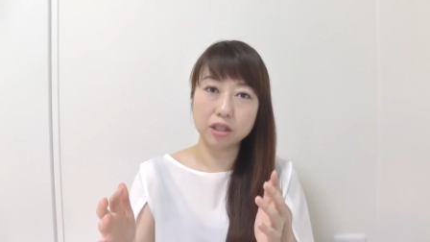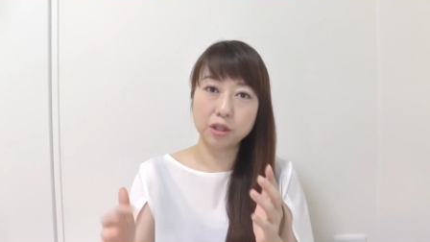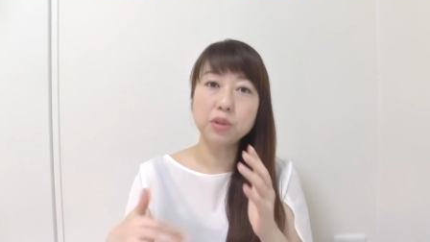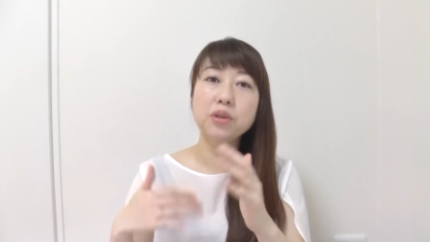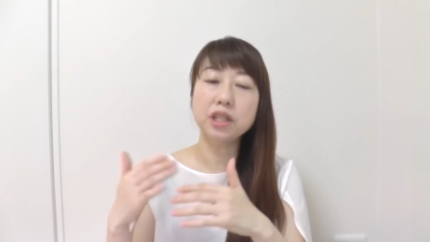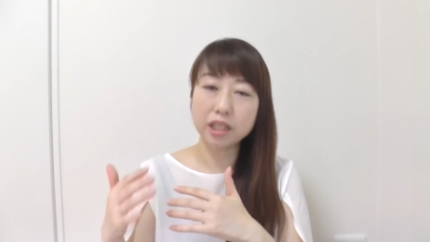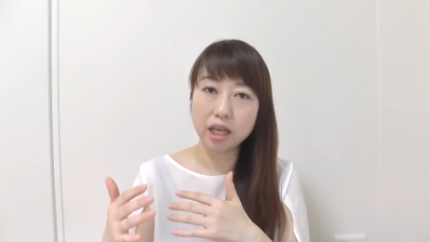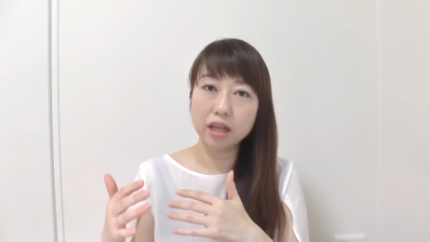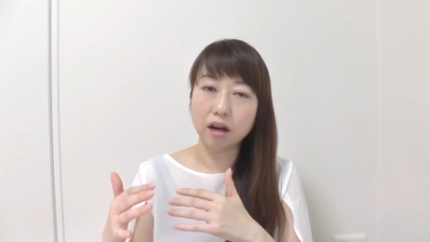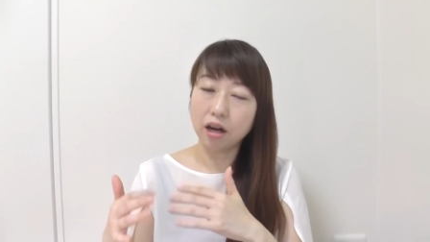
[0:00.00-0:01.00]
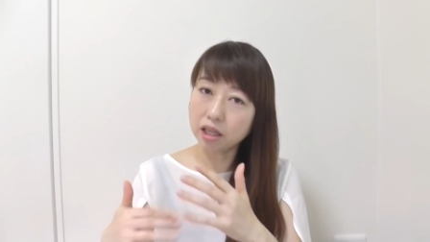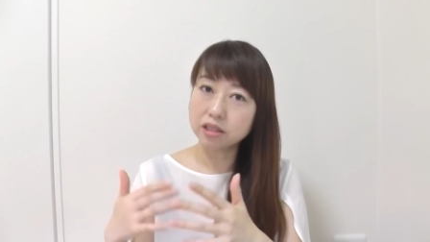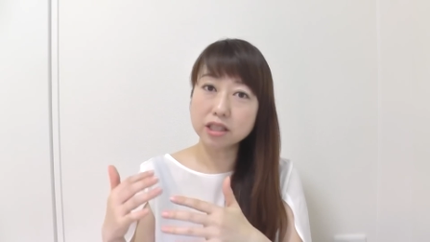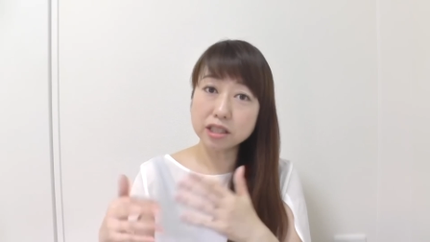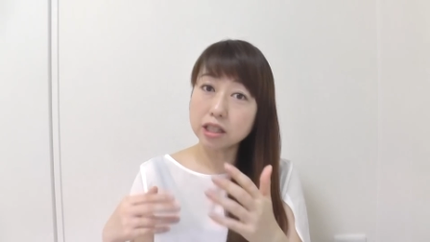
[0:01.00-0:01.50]
急にねあれ
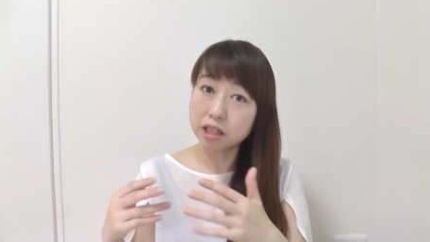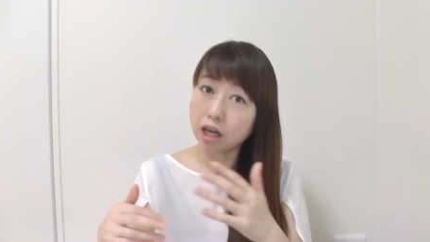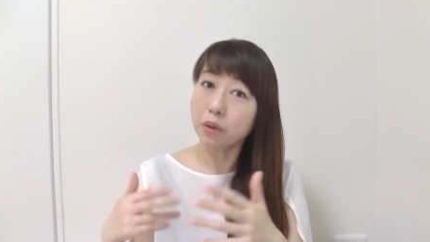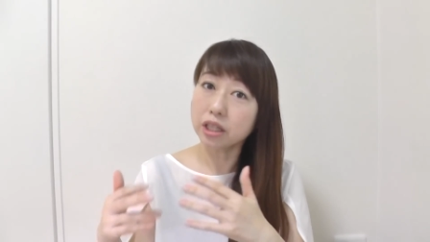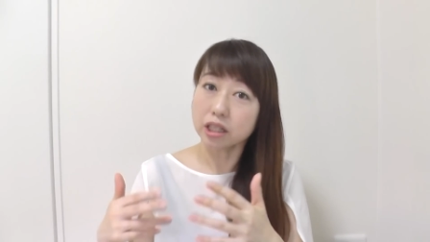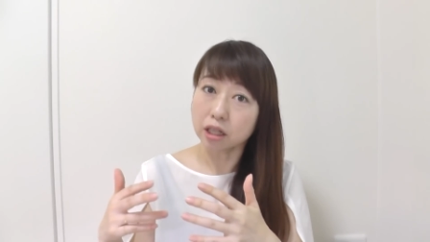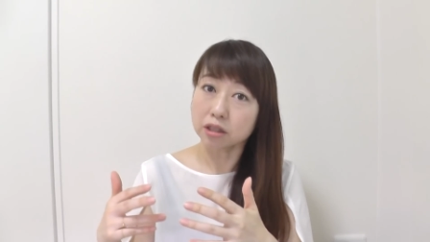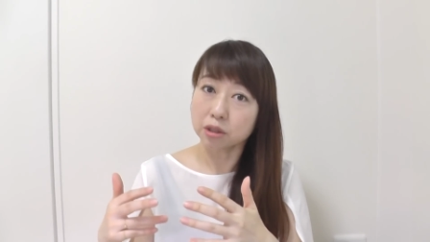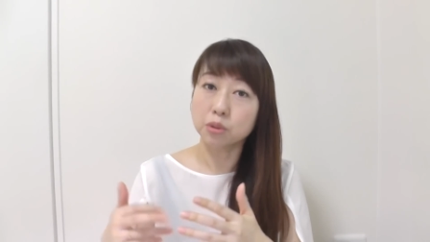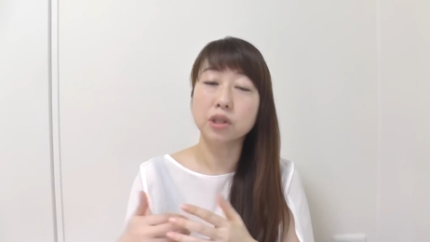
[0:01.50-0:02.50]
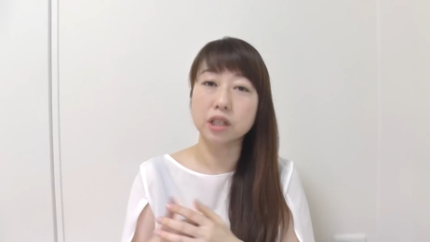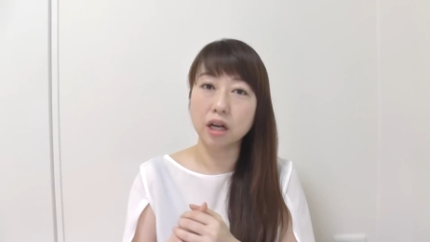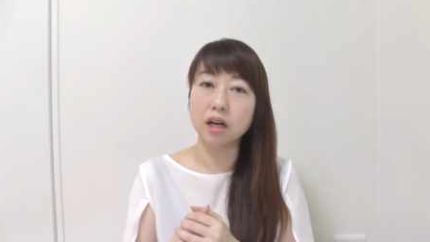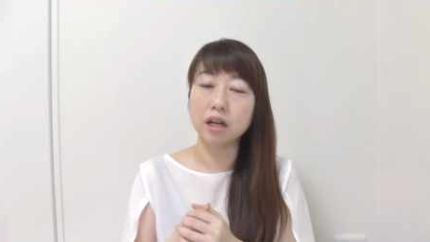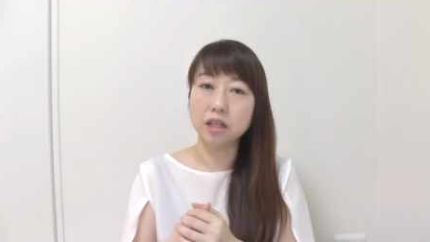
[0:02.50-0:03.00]
全然似合わないなっていう時
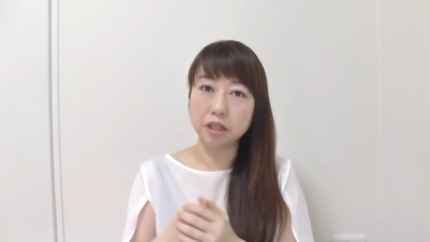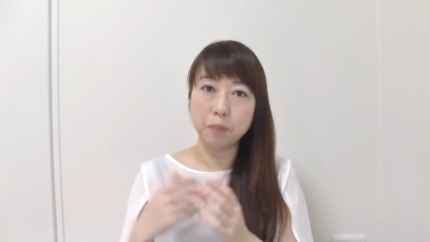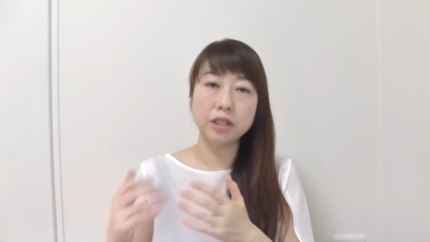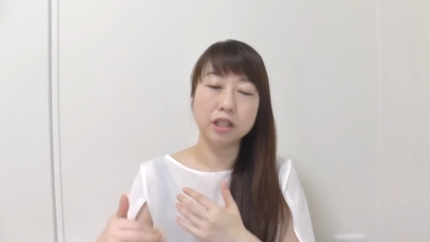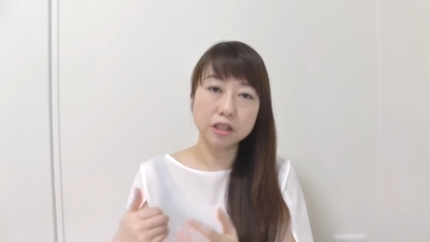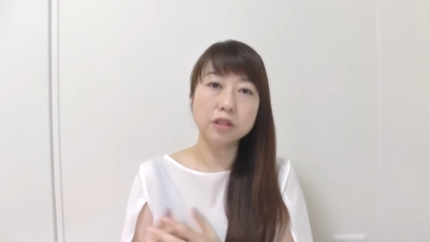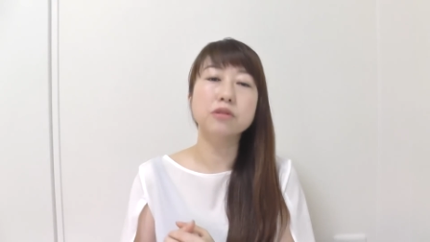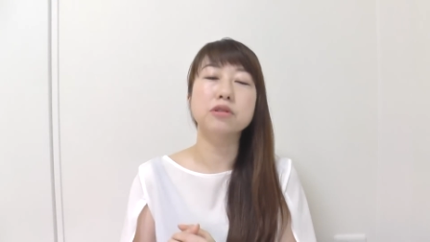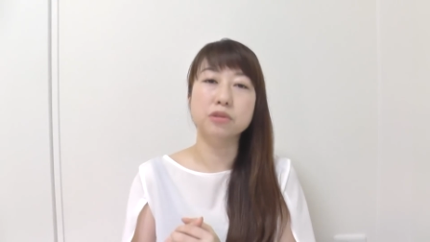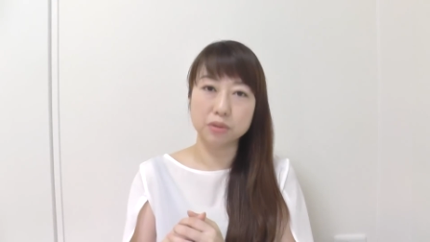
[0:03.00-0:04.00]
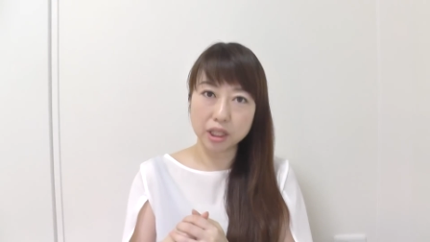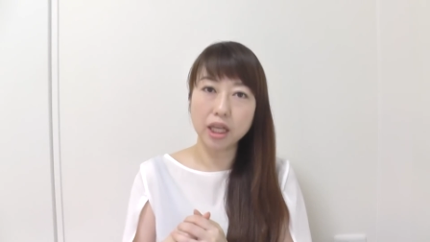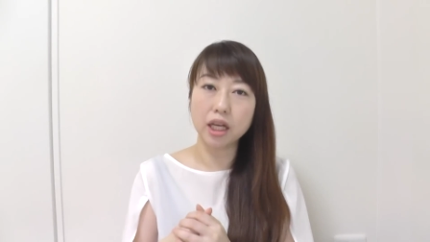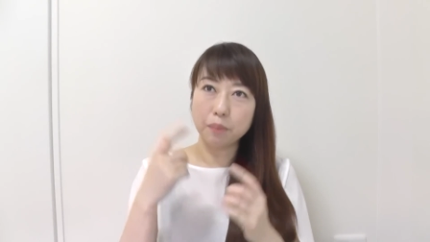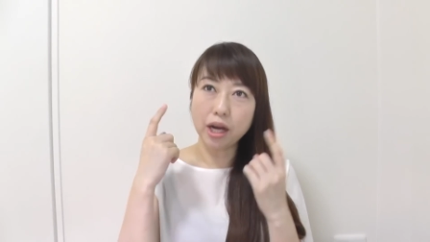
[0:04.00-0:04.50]
がやっぱり出てくるの
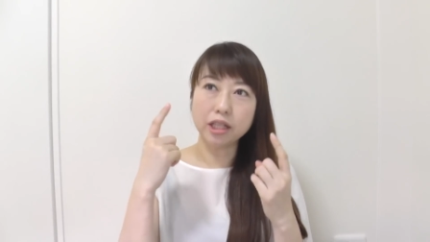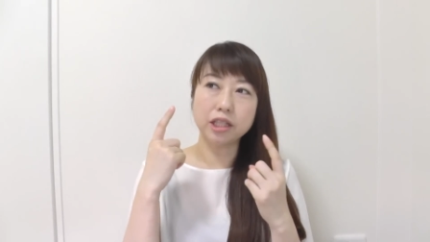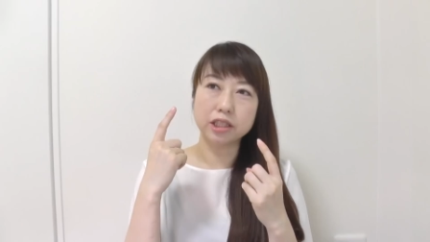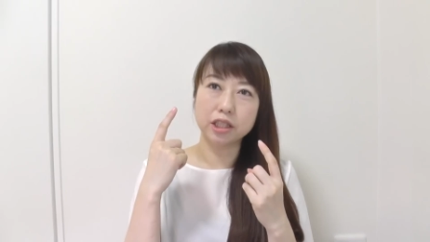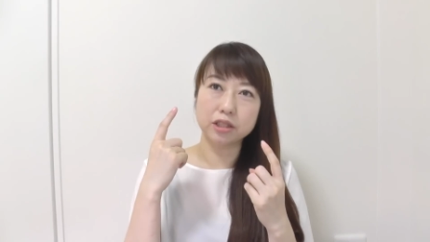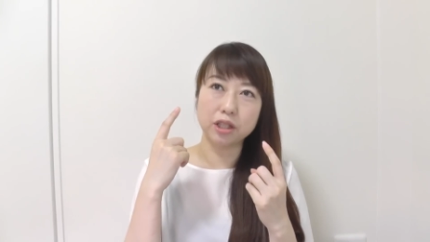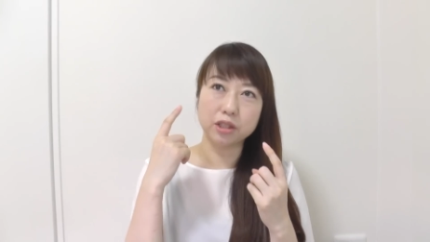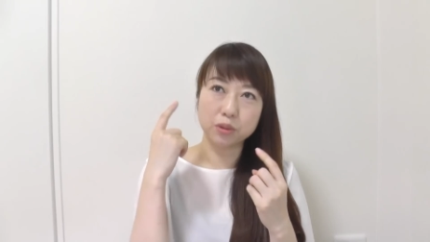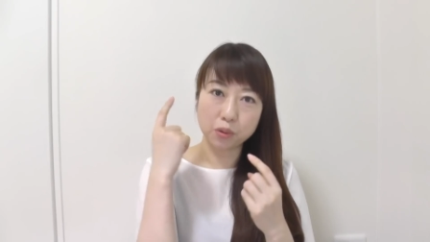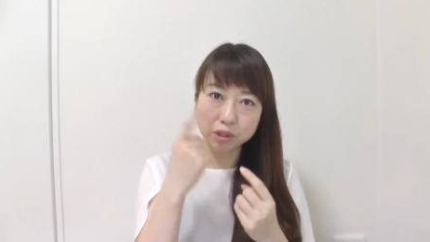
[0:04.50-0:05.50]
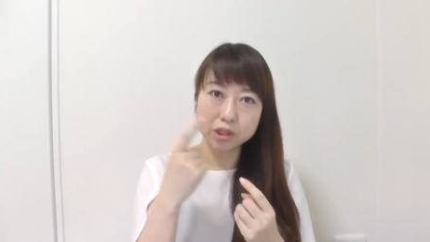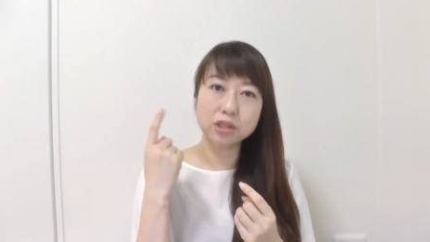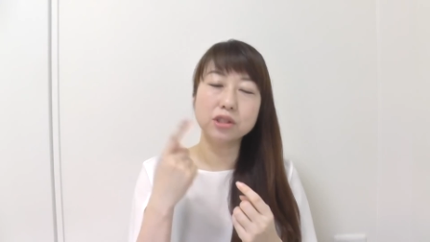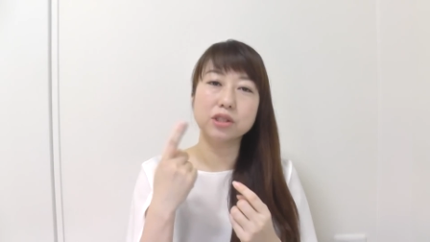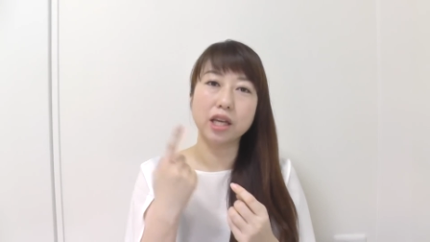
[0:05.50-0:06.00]
で毎日ですね少し
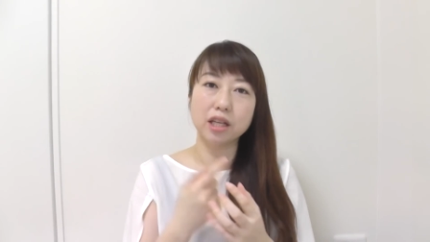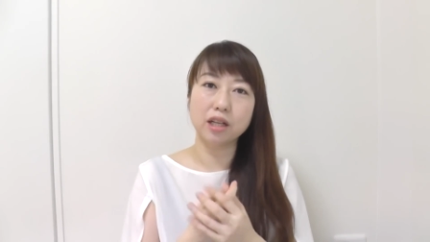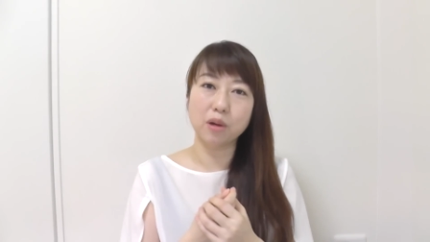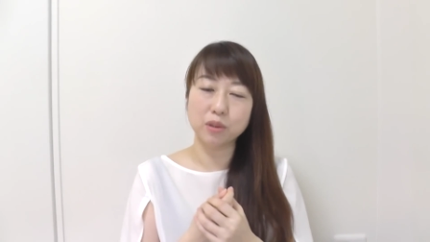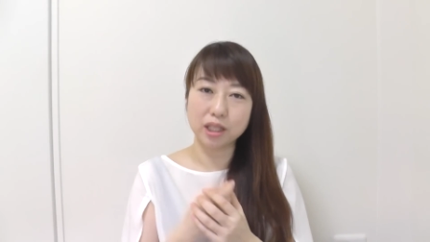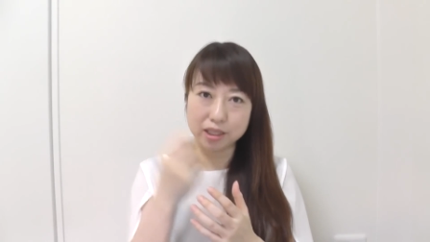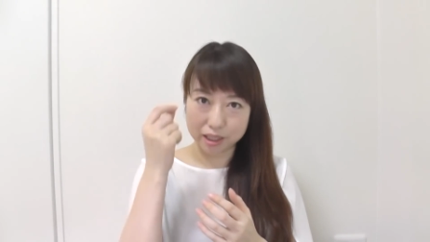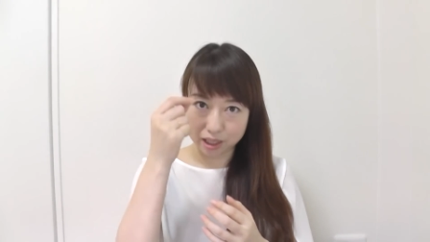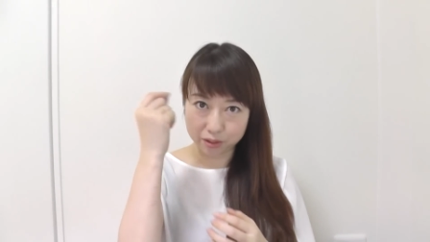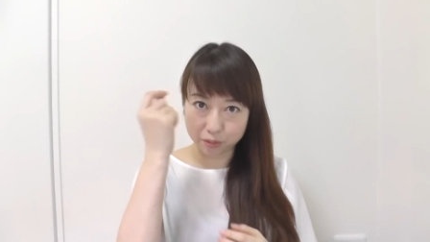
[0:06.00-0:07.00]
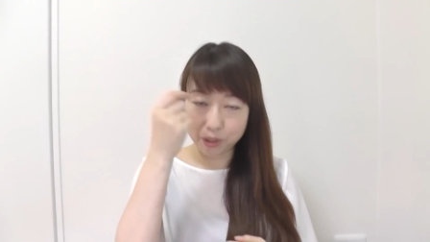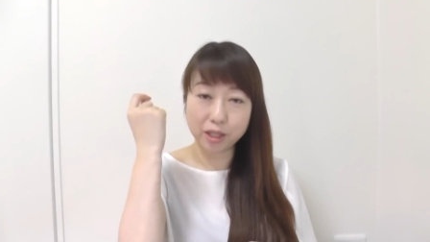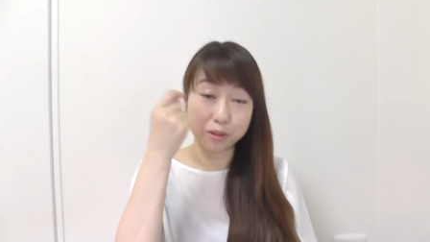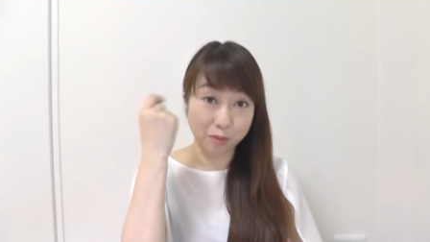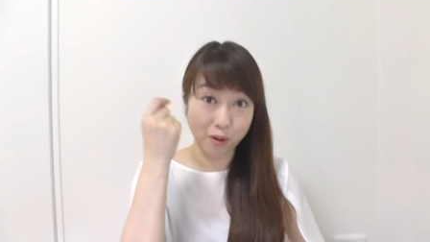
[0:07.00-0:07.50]
ずつ変化をさせあの
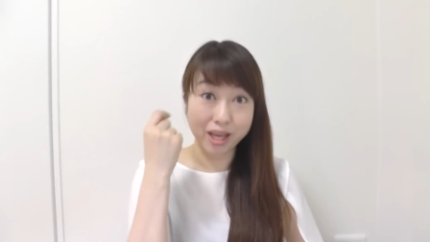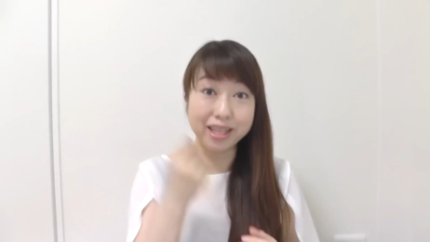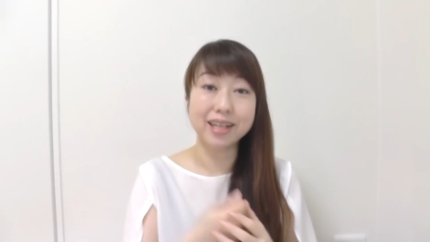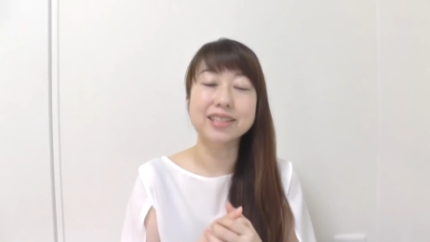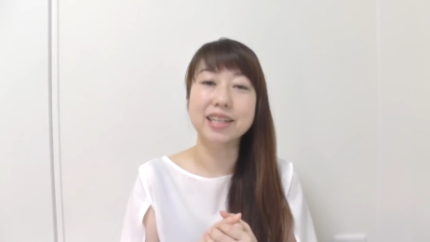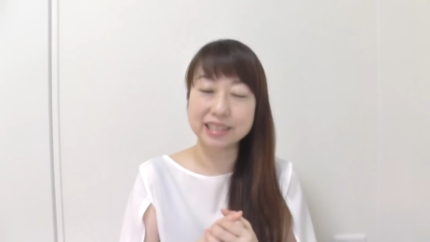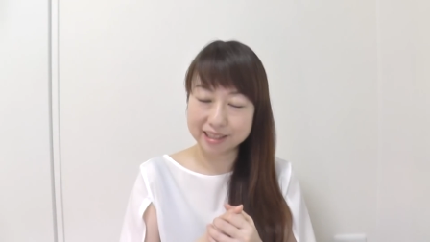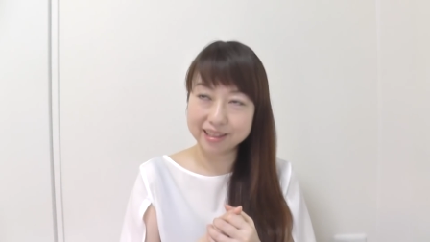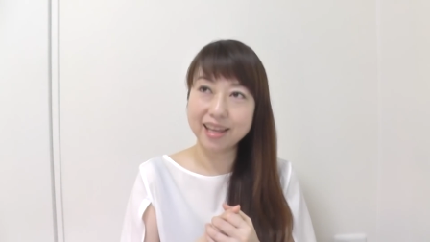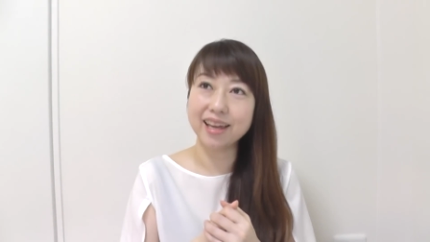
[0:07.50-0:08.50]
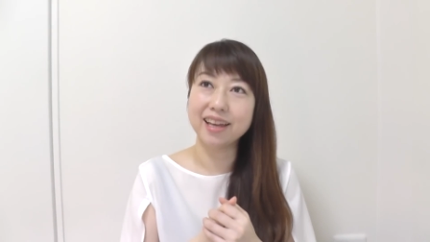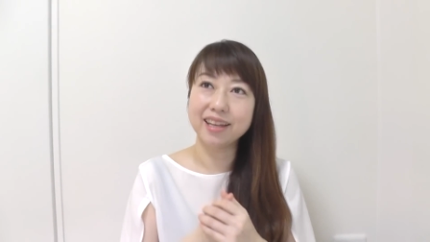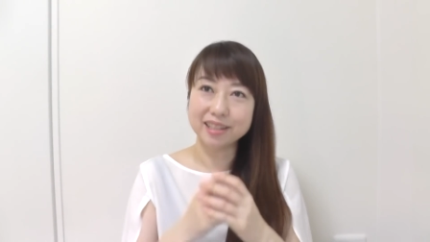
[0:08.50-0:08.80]
メイクも変化させて